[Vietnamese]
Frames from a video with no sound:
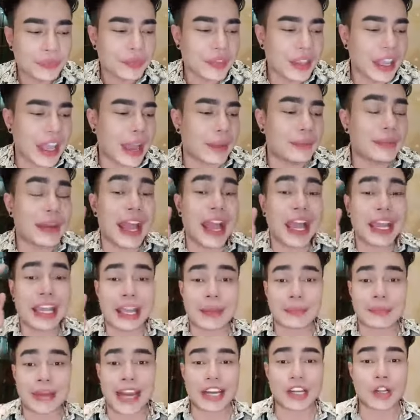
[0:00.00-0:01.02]
ngày hôm nay
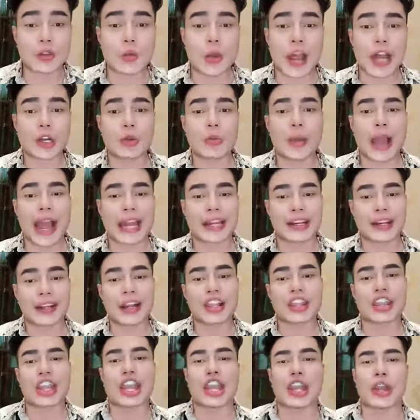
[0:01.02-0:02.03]
em like nước hoa Dubai rất
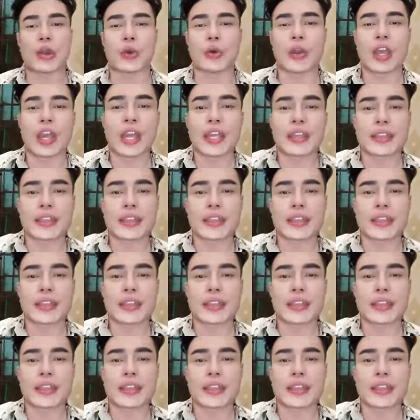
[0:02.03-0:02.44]
là nhiều